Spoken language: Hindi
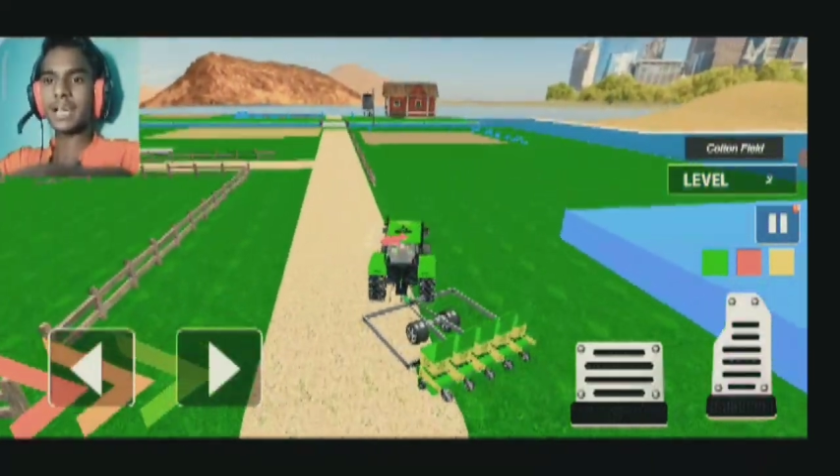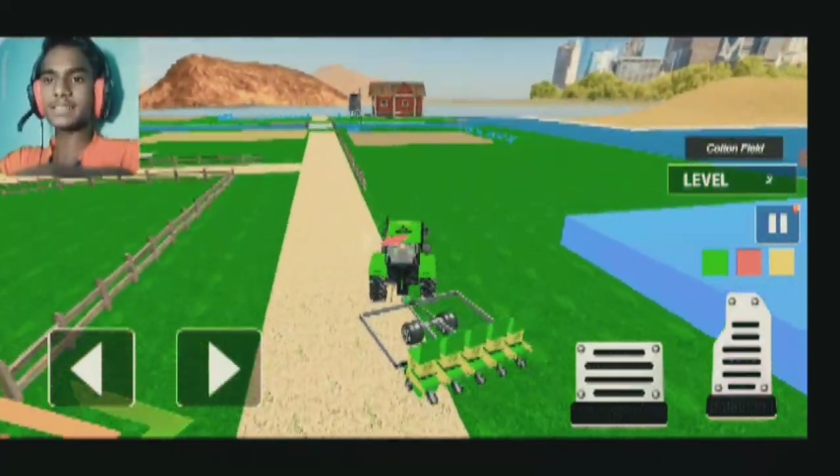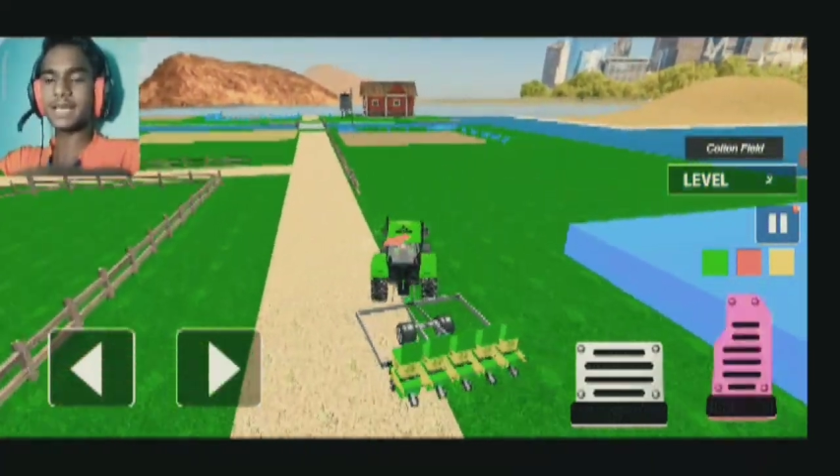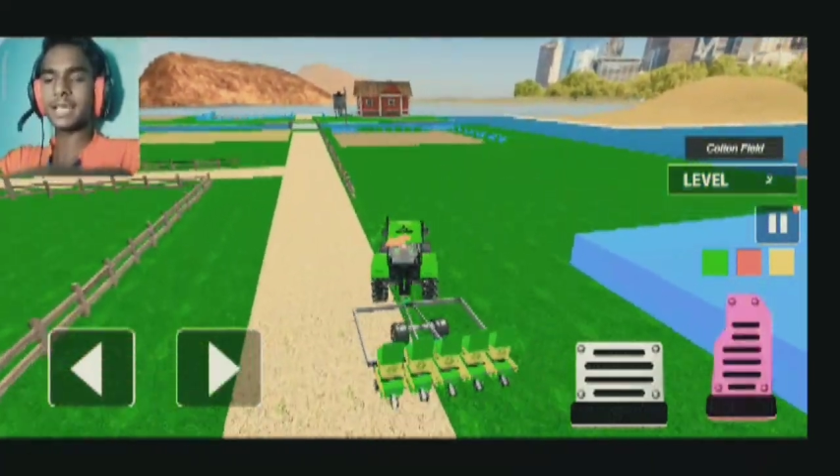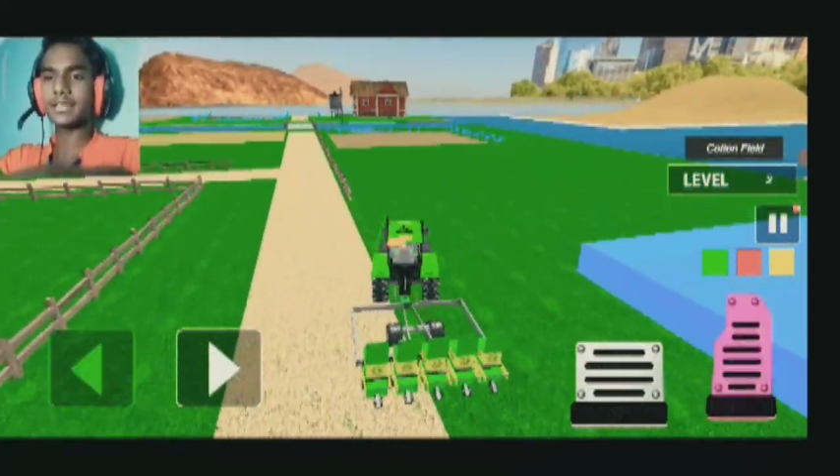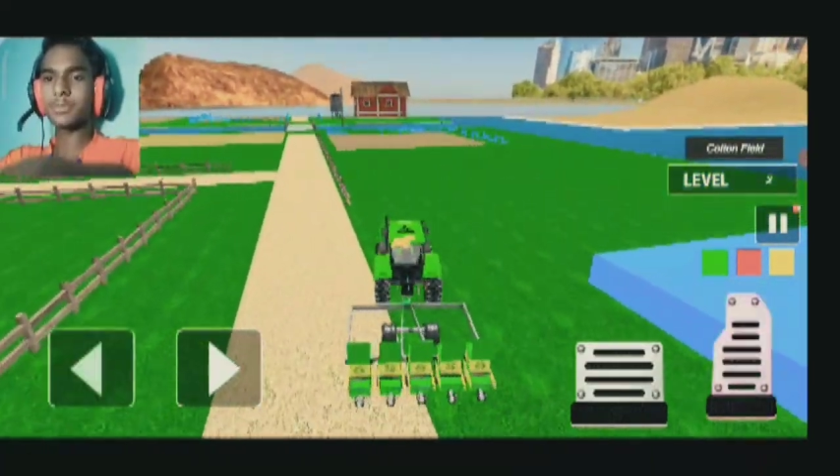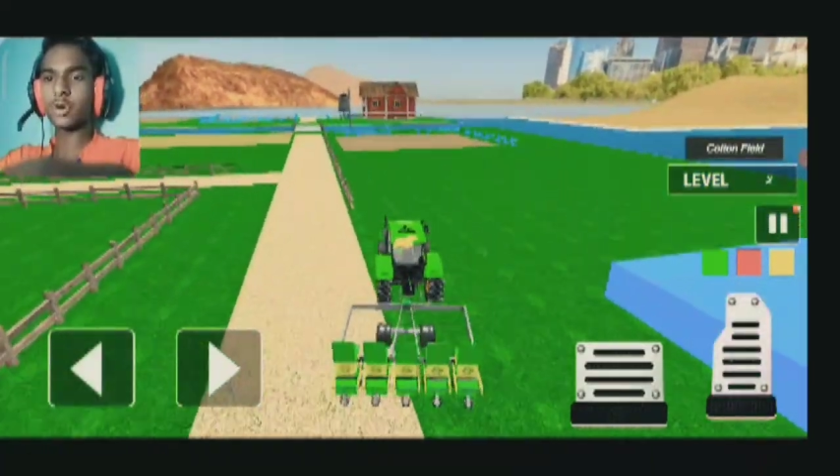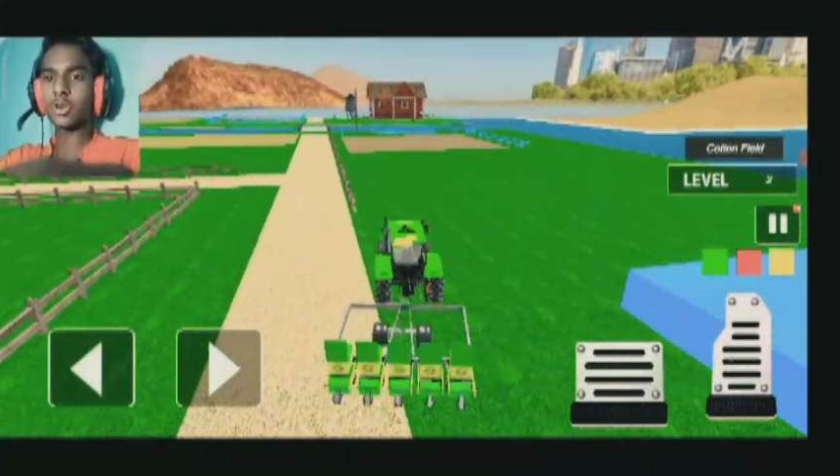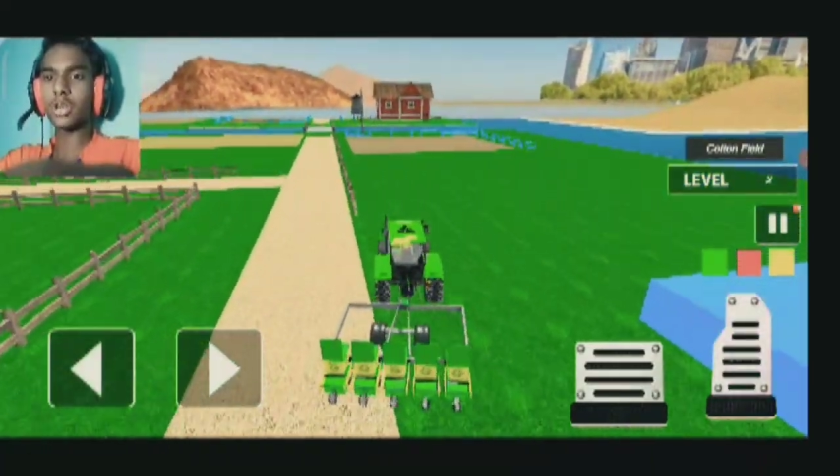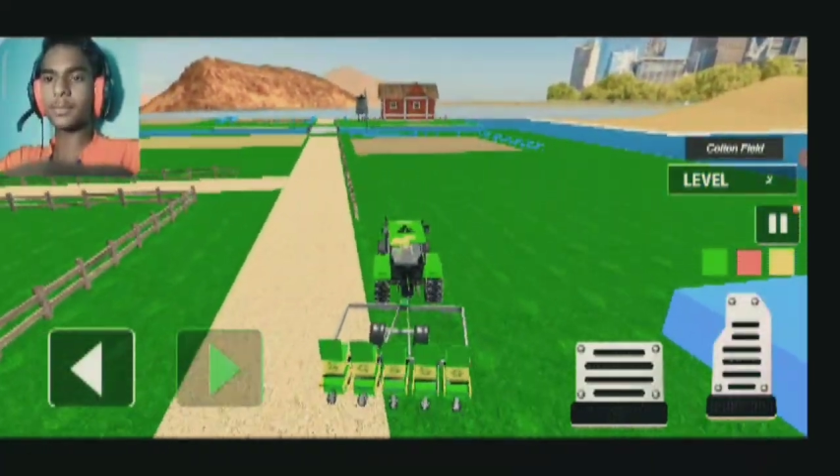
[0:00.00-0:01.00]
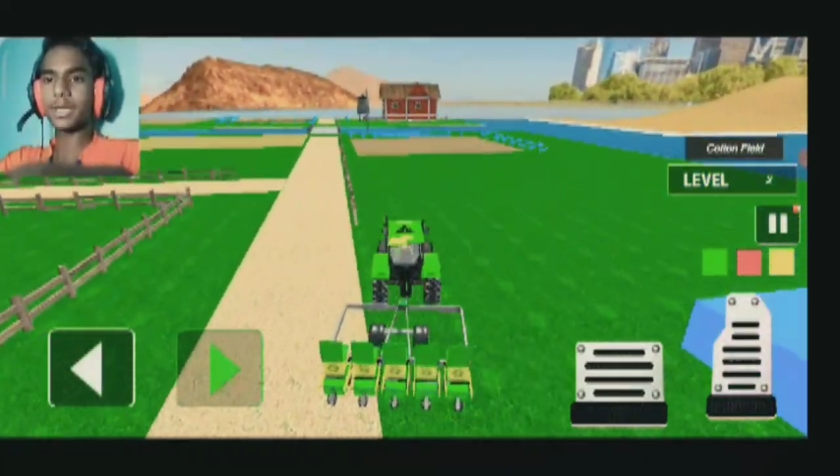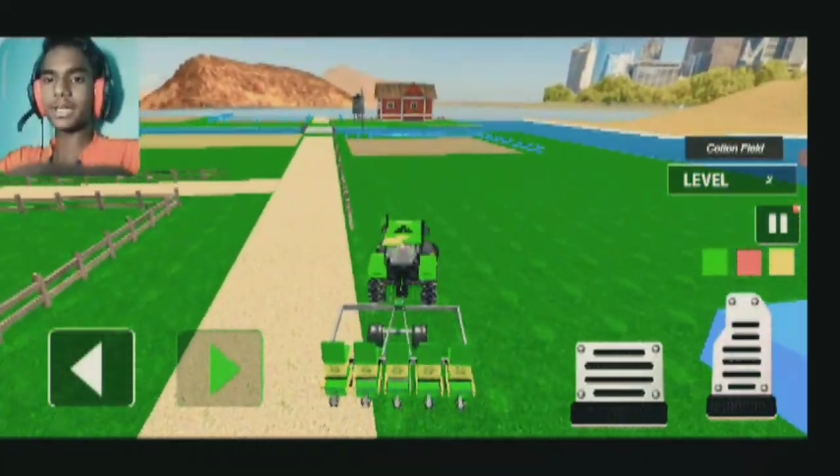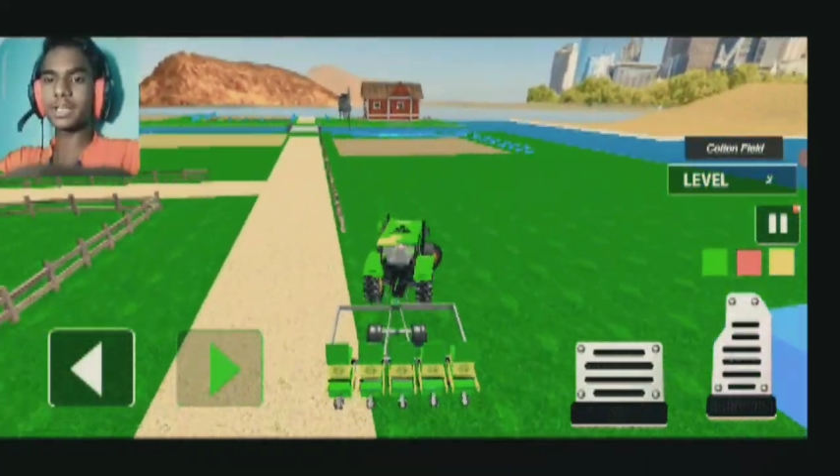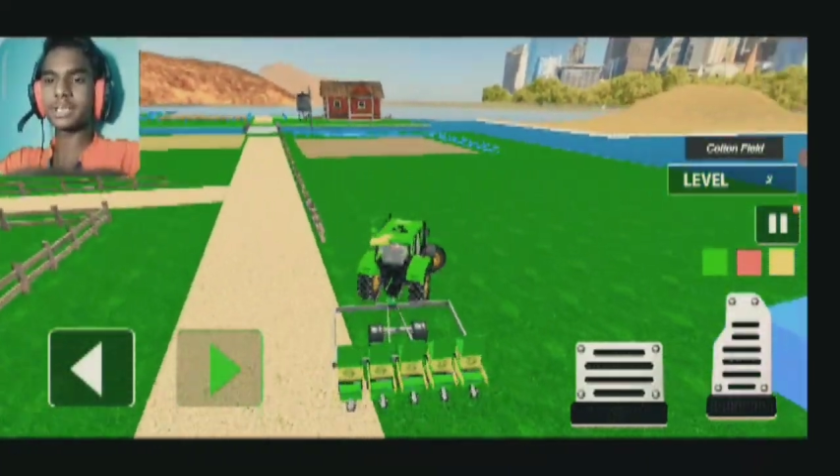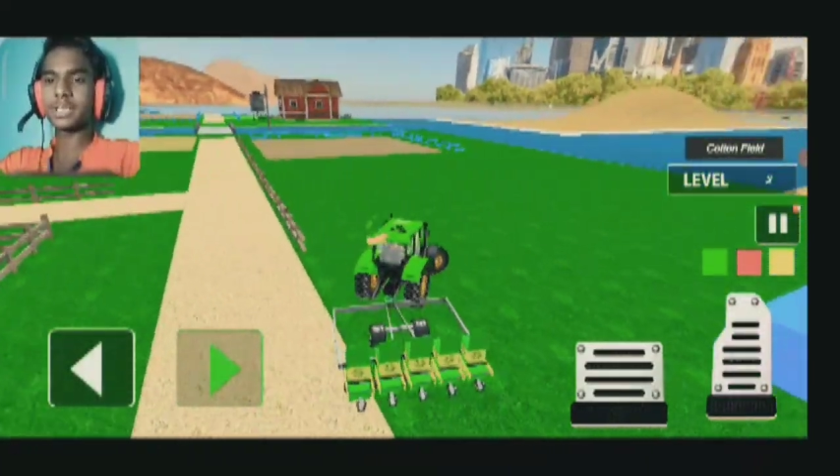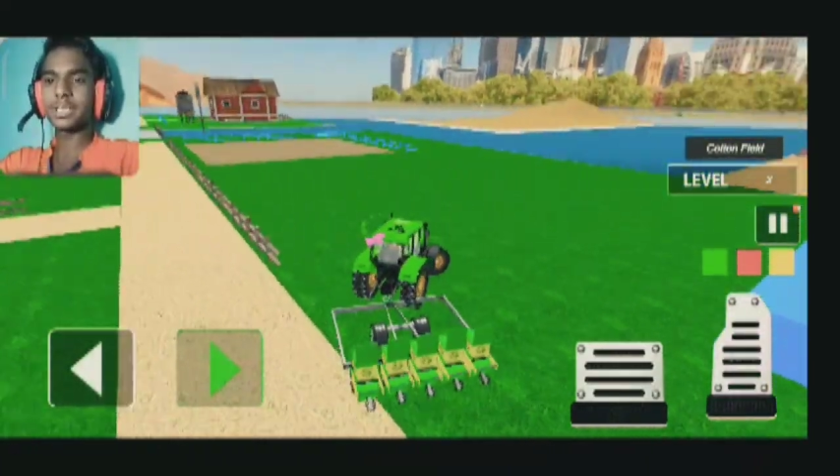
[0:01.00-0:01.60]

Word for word: यहाँ से आएंगे एकदम लॉन्ग लॉन्ग काम करेंगे ना